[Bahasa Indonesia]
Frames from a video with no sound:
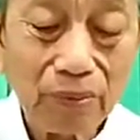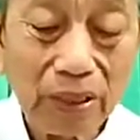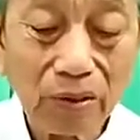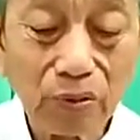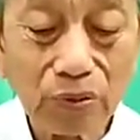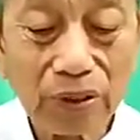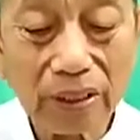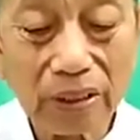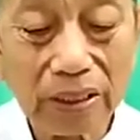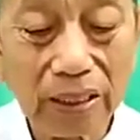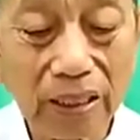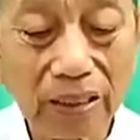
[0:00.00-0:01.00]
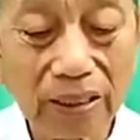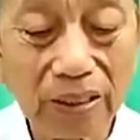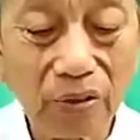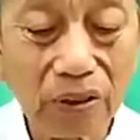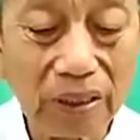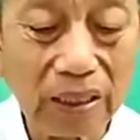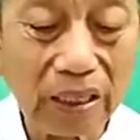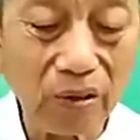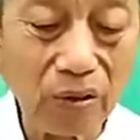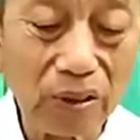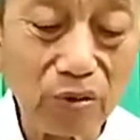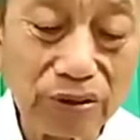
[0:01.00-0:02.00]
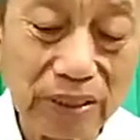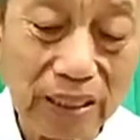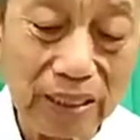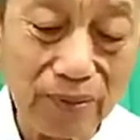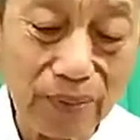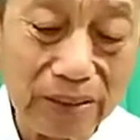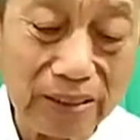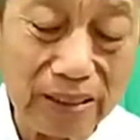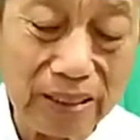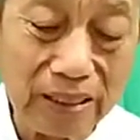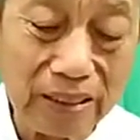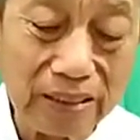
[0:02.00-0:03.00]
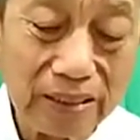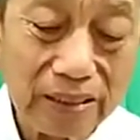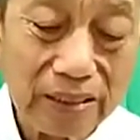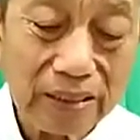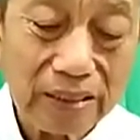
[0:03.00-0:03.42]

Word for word: melakukan geal geol geol niku jaler padahal